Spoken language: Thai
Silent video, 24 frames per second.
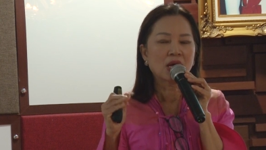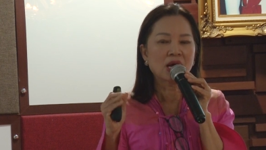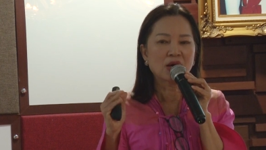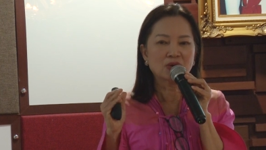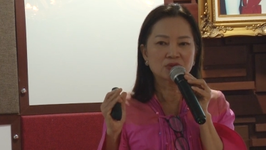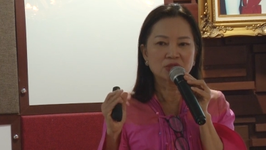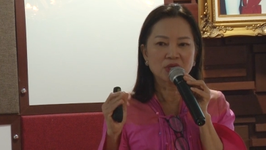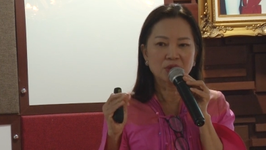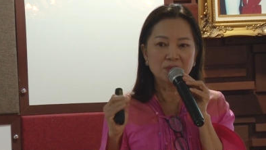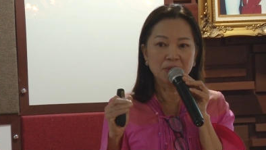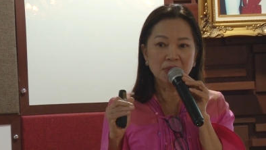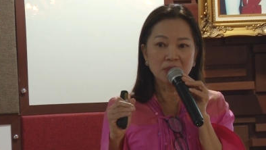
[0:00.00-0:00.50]
อั
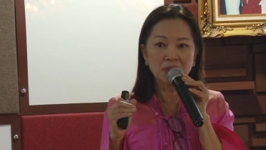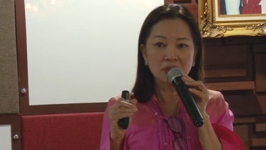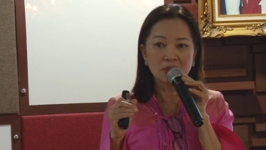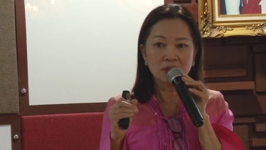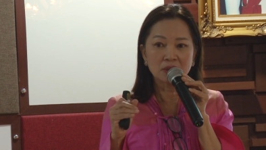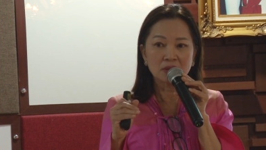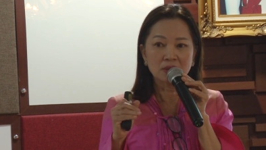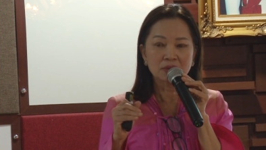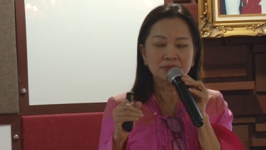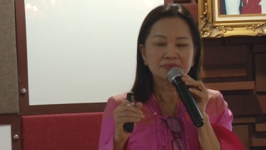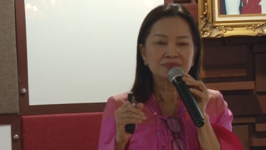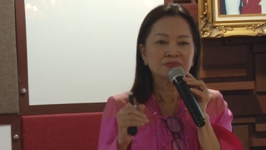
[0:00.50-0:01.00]
ลไซเมอ
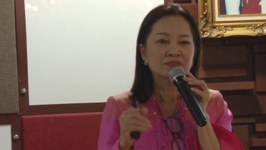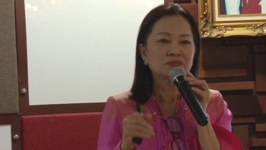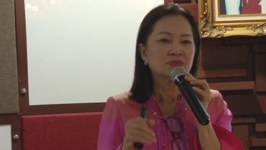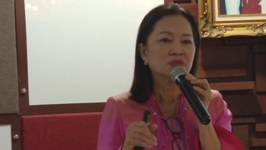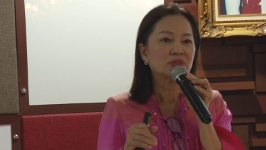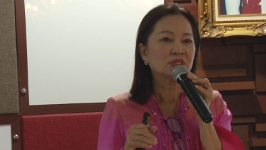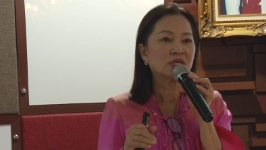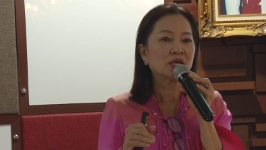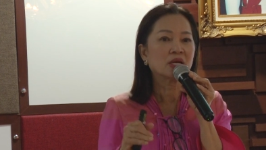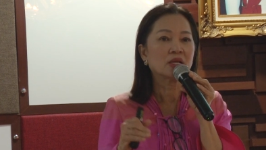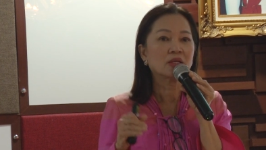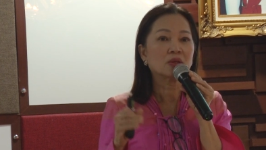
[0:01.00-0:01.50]
ร์
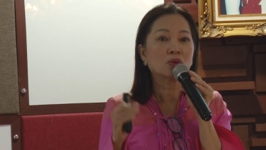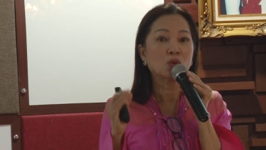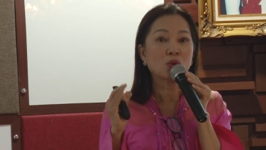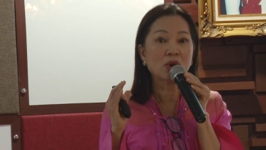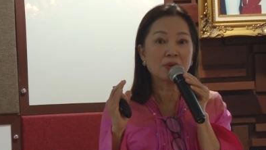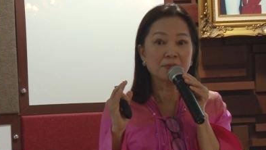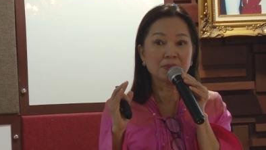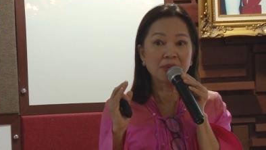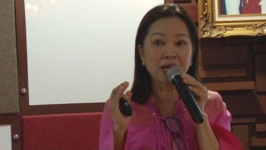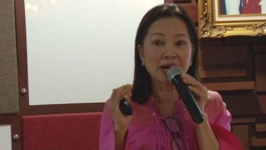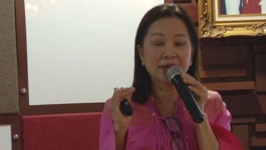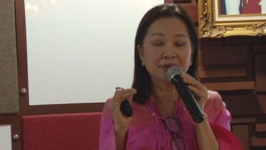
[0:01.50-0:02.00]
เช่นค
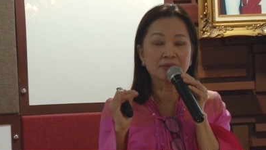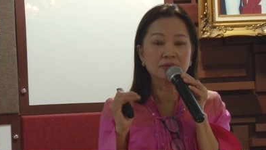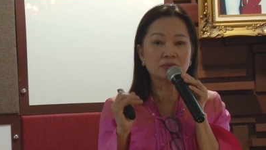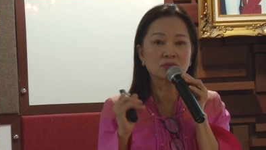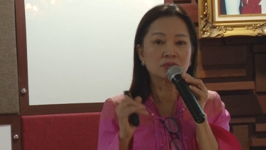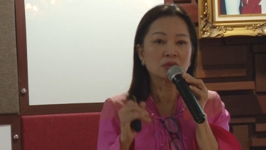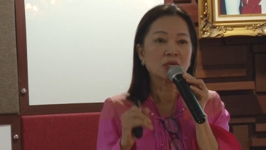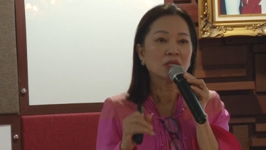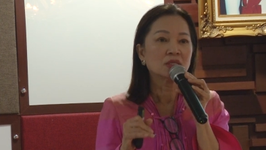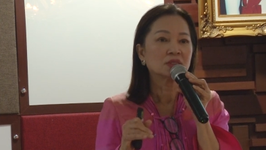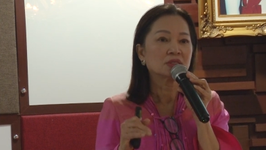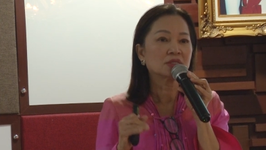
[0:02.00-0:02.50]
วามดัน
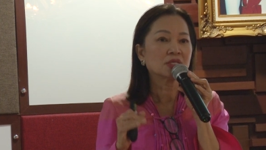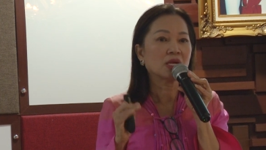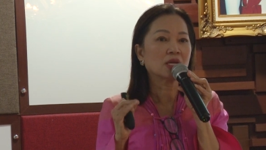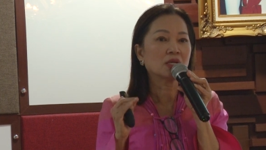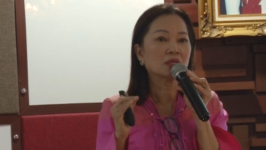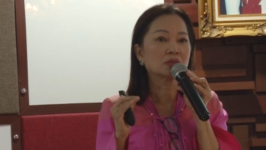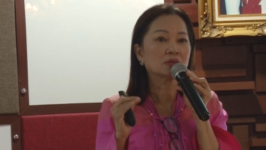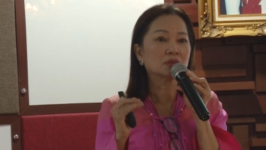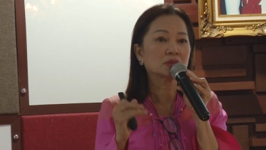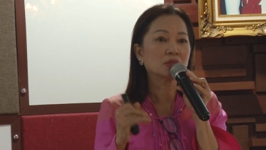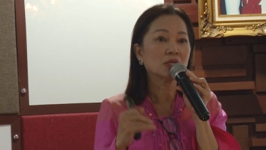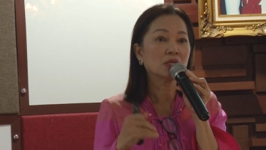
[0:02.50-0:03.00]
เช่น
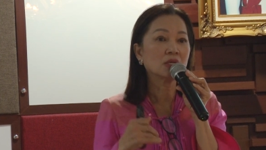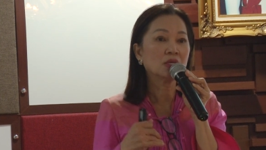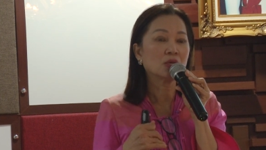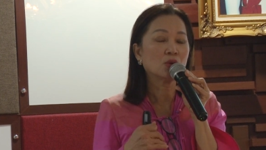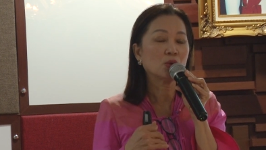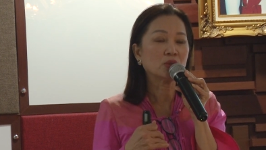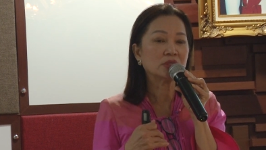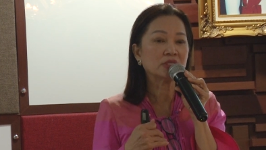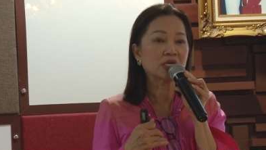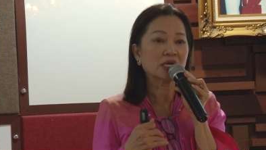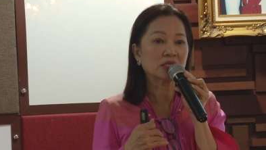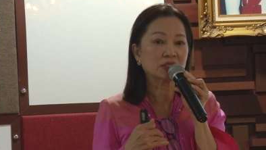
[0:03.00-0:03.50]
เส้นเลือด
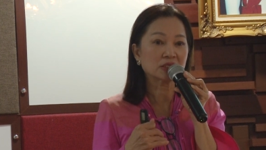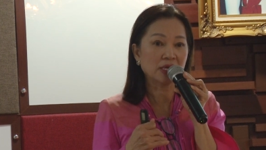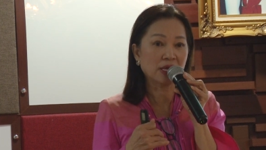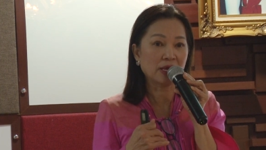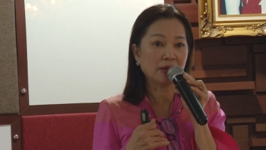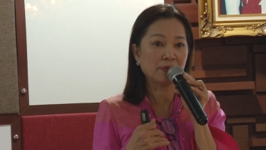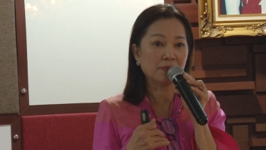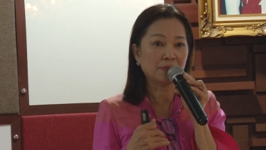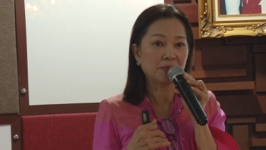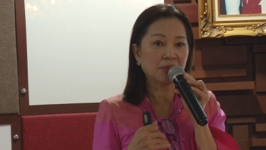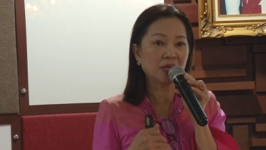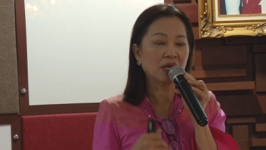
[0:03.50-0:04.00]
หัวใจอักเส
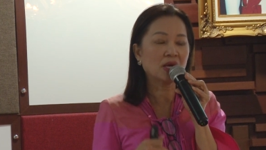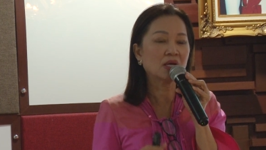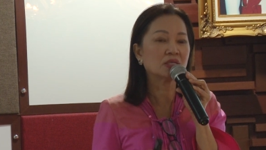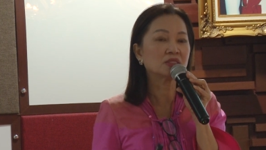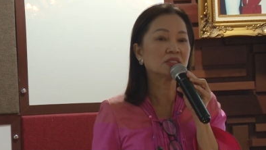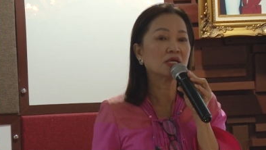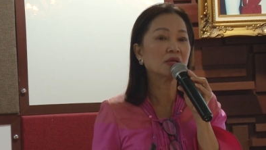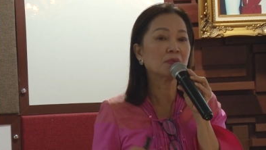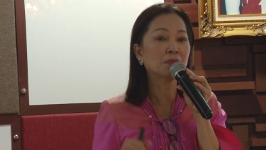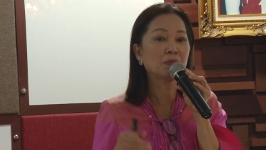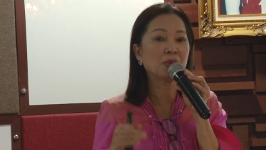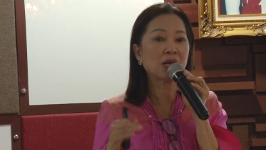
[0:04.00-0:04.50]
บนะคะ
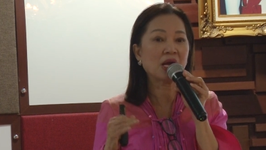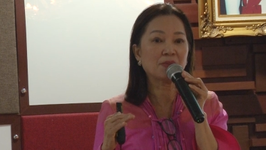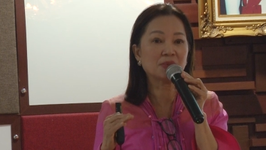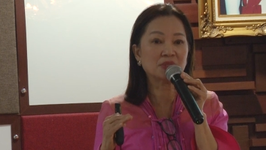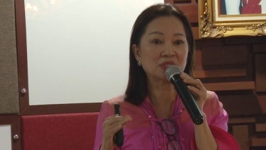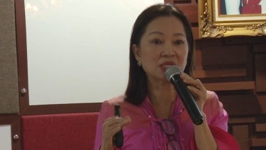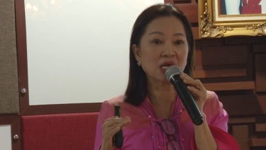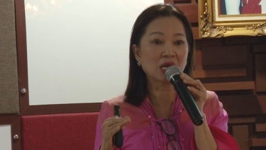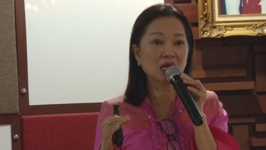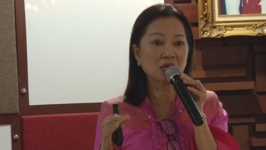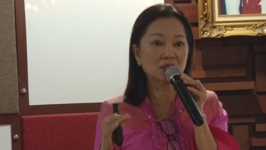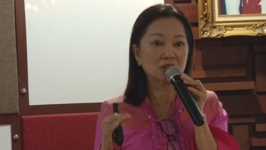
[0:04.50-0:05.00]
เช่นปลายป
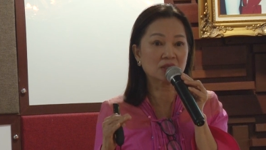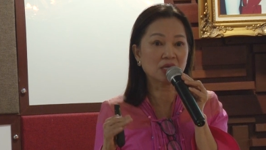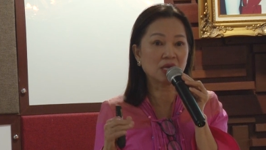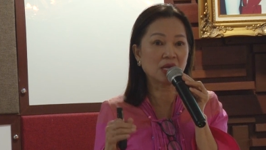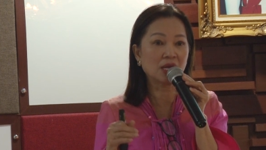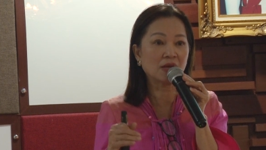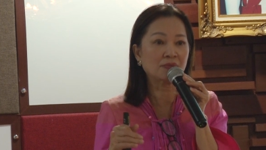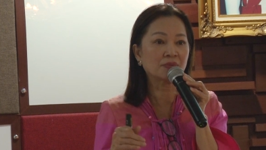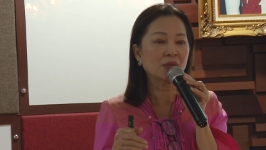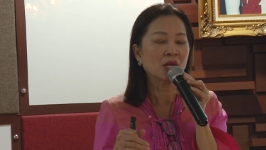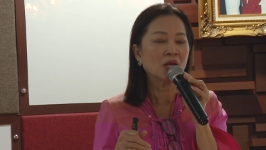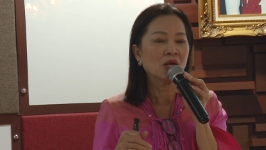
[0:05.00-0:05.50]
ระสาทอักเส
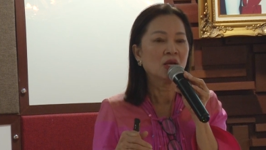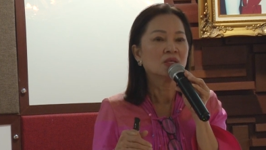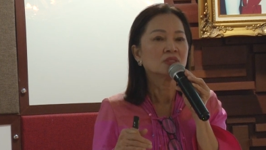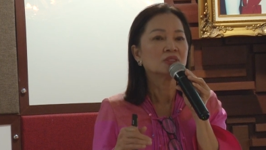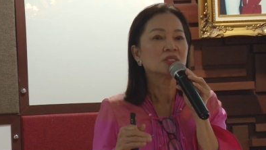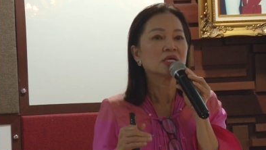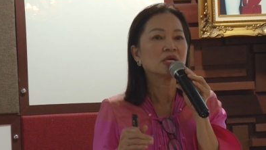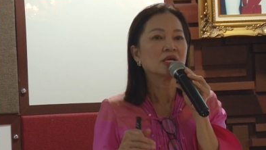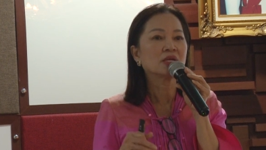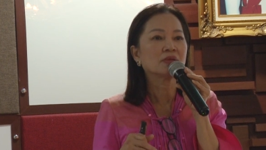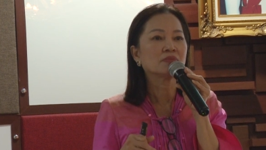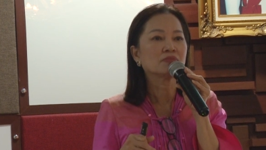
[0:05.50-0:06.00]
บ
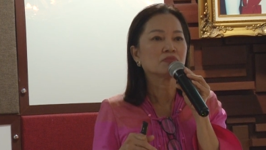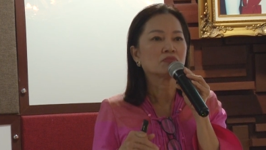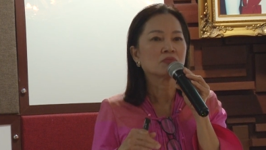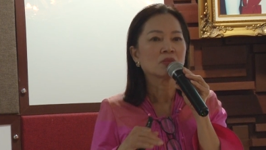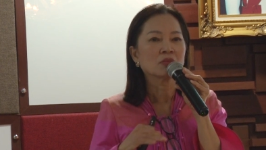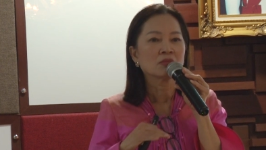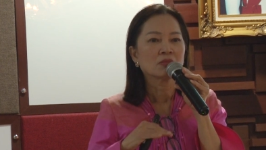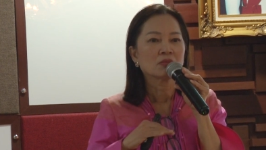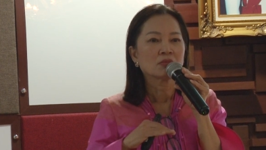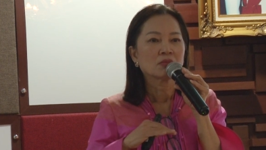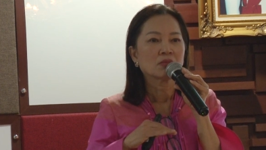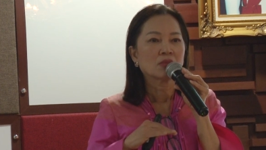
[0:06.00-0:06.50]
เช่น
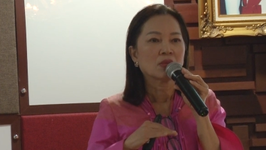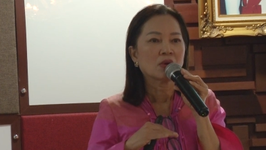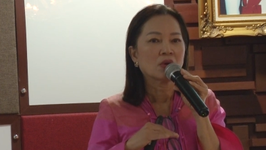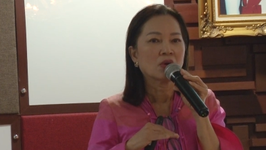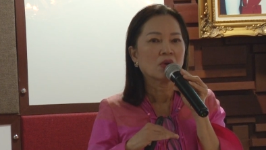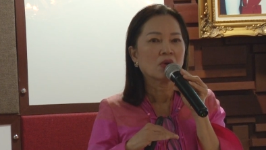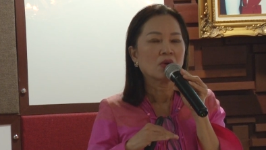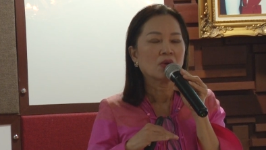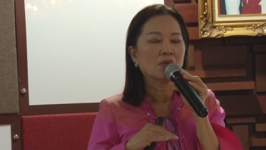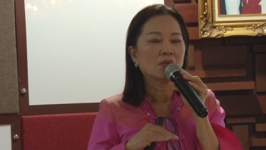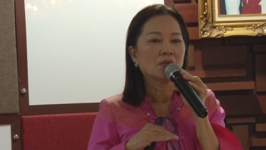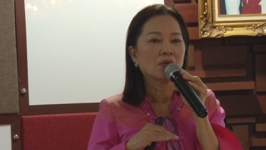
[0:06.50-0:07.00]

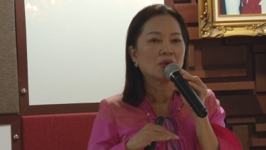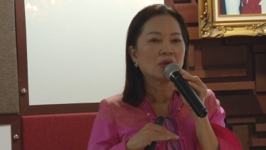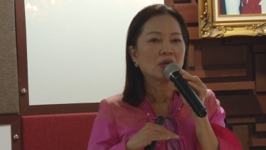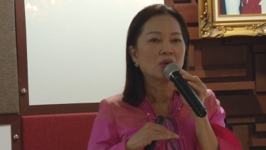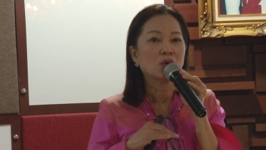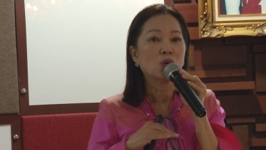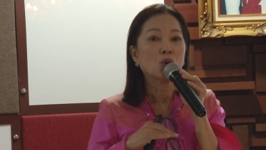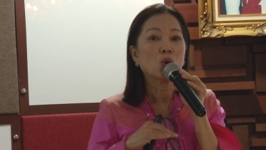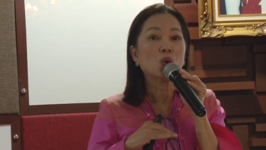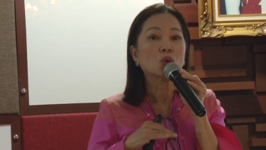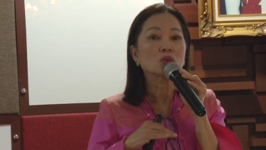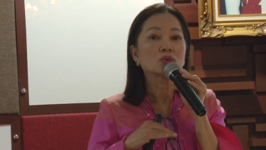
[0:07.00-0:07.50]

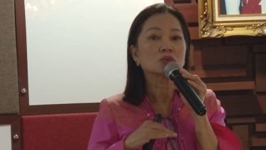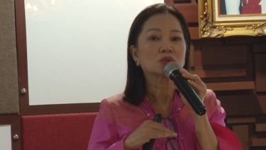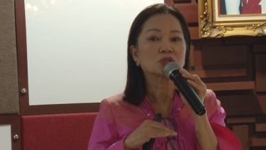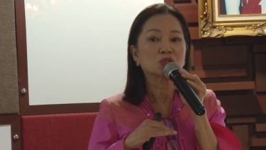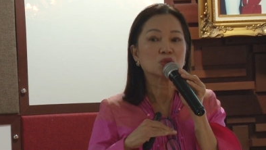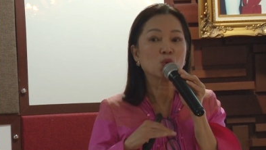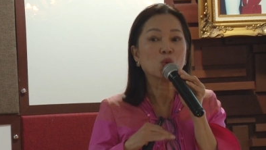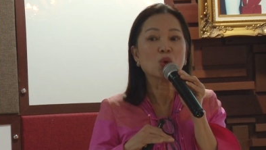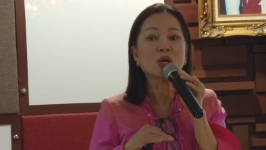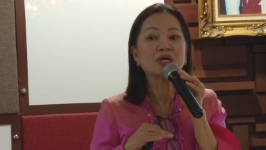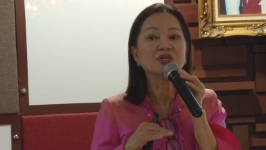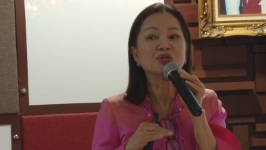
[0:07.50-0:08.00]
โรค
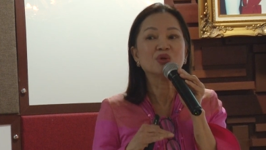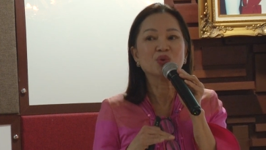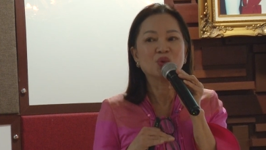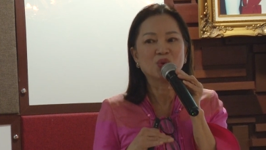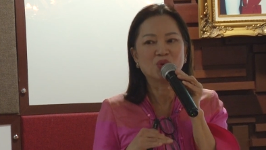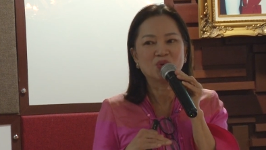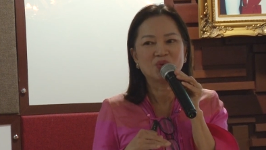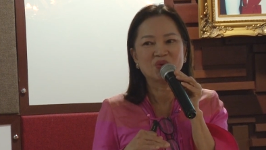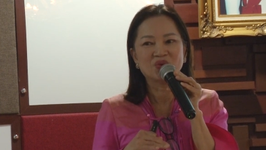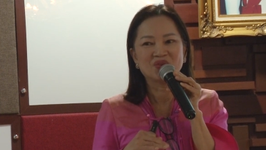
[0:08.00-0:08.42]
สูงอายุ